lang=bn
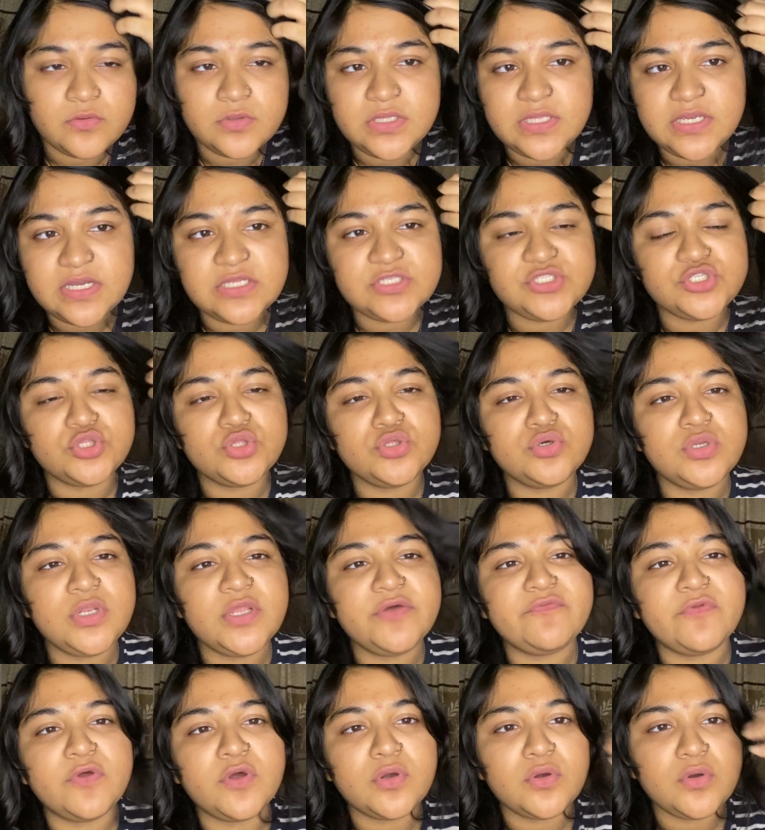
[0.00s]
থেকে যতগুলো
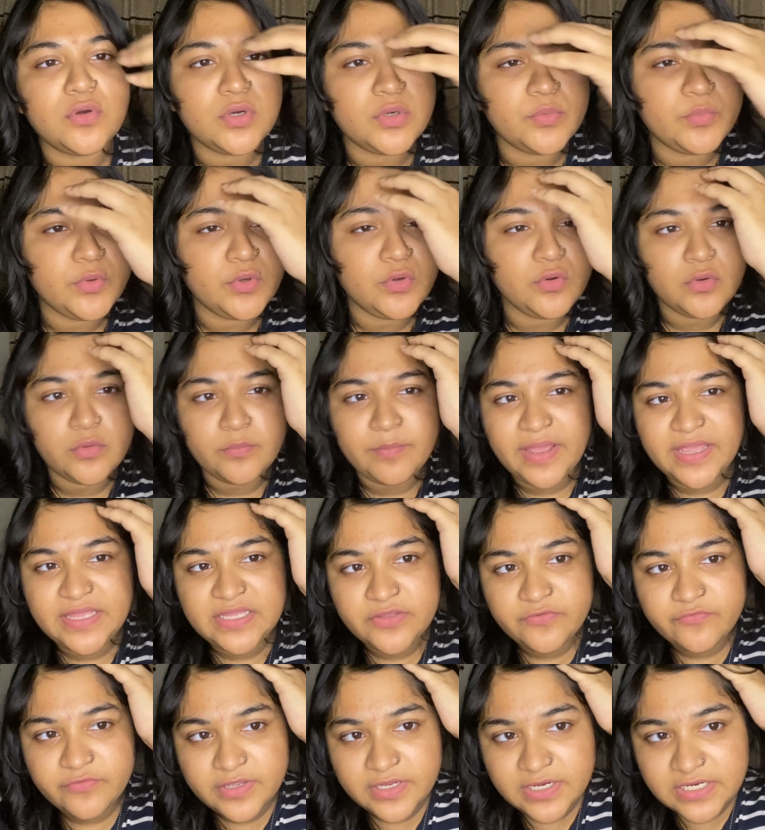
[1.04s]
ব্লগ করবো ও বাই
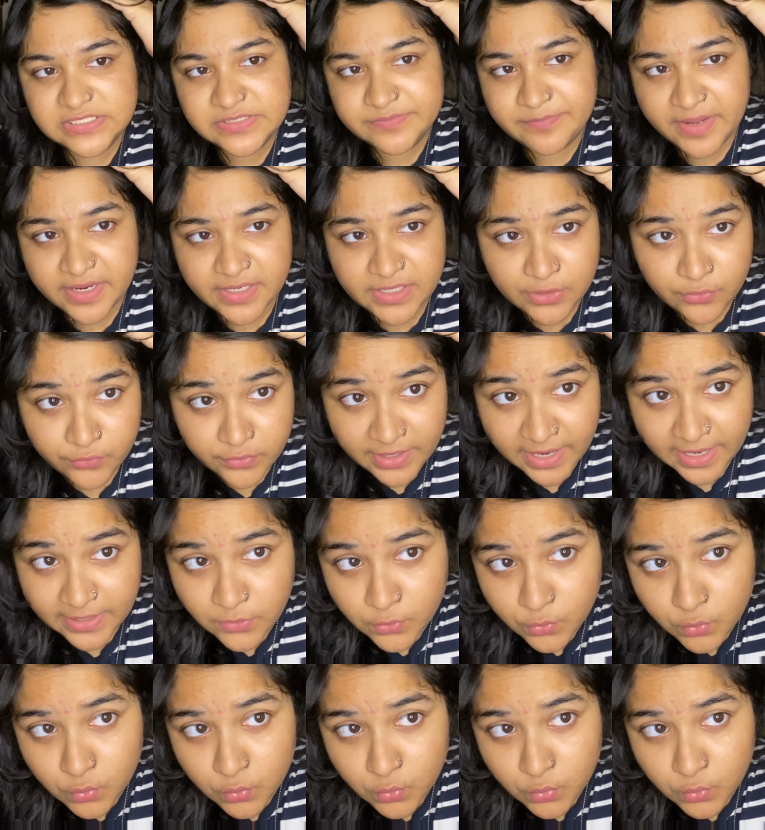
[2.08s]
দ্য ওয়ে ইটস মাই নিউ টাইপ